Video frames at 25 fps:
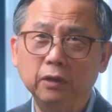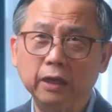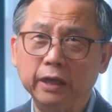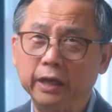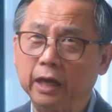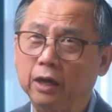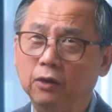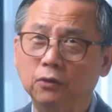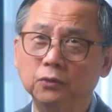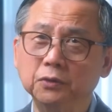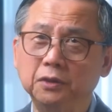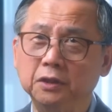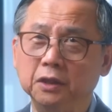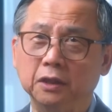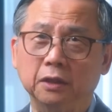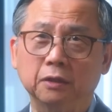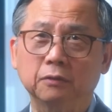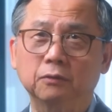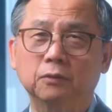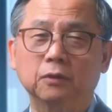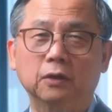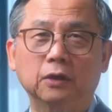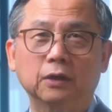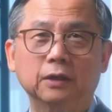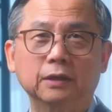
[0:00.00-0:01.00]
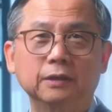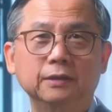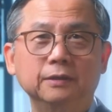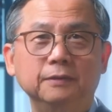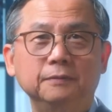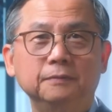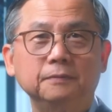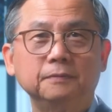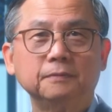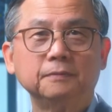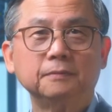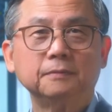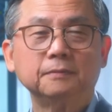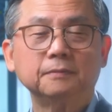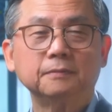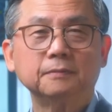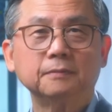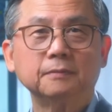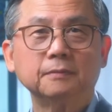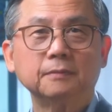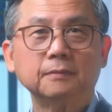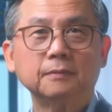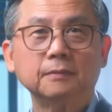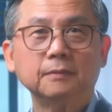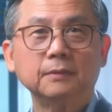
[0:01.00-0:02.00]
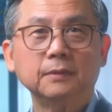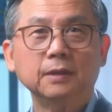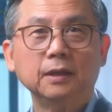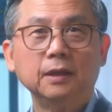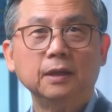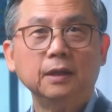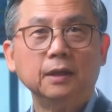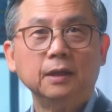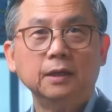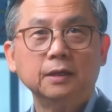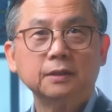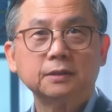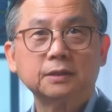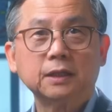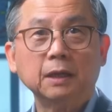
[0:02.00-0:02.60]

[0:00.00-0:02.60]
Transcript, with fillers: 了解我。”